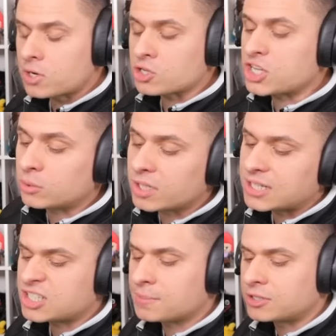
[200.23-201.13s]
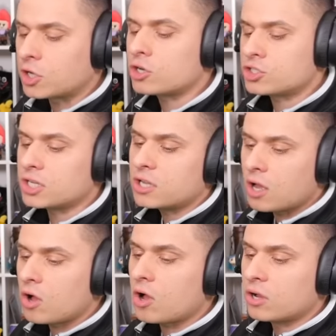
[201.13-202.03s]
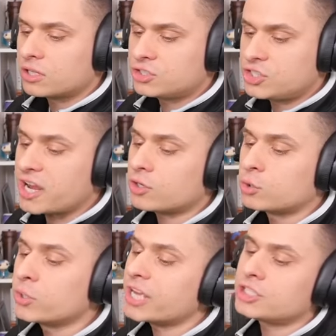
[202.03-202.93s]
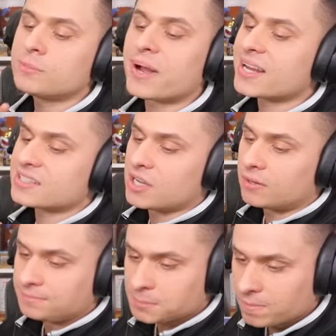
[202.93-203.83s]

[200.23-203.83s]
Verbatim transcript: Proszę tutaj dla ciebie torcik. O, dziękuję ci bardzo.